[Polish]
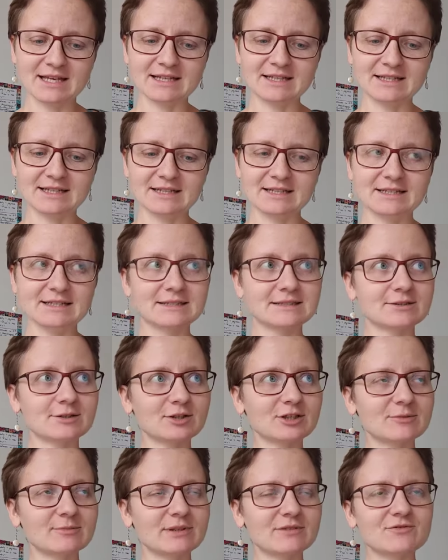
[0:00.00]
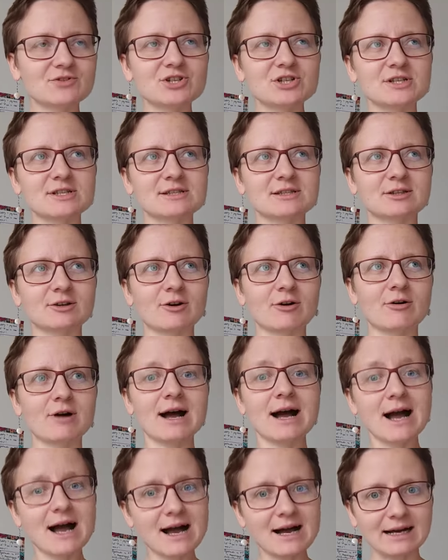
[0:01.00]
Y, to chyba
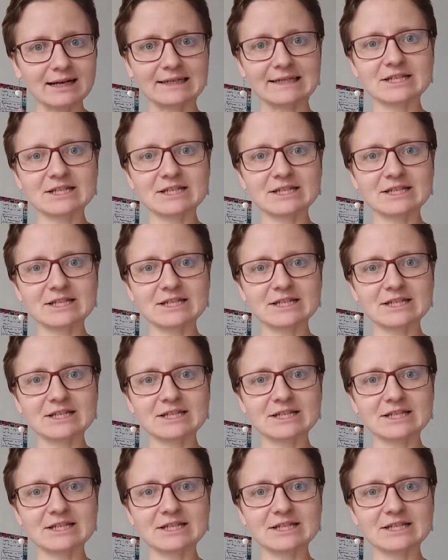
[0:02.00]
wszystko. A,